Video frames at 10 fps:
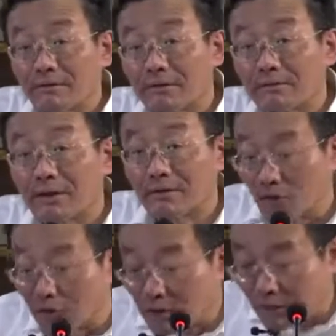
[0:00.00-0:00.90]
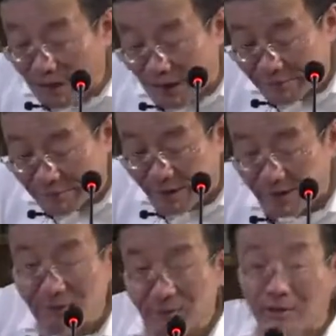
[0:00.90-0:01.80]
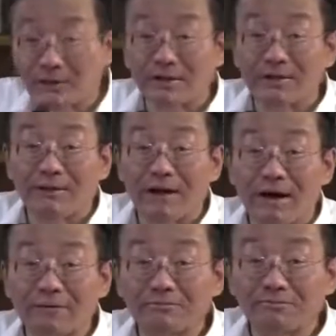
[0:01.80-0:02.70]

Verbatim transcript: 那么，最后谈一点我的理解啊。